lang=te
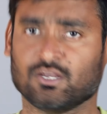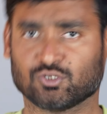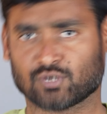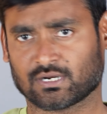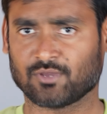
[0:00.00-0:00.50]

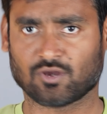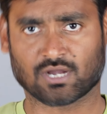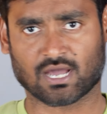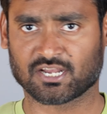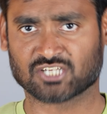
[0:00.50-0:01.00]
సో అక్కడ మీ
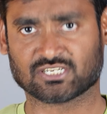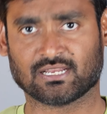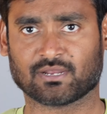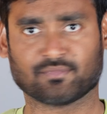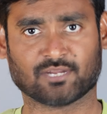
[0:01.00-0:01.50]
యొక్క ఆర్గనైజేషన్
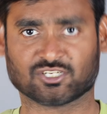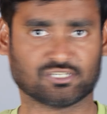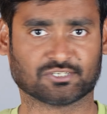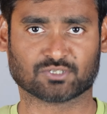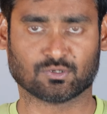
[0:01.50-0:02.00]
నేమ్ అనేది
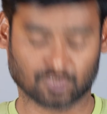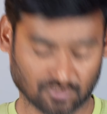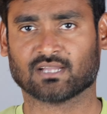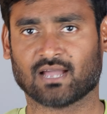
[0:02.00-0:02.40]
మెన్షన్ చేసుకోవచ్చు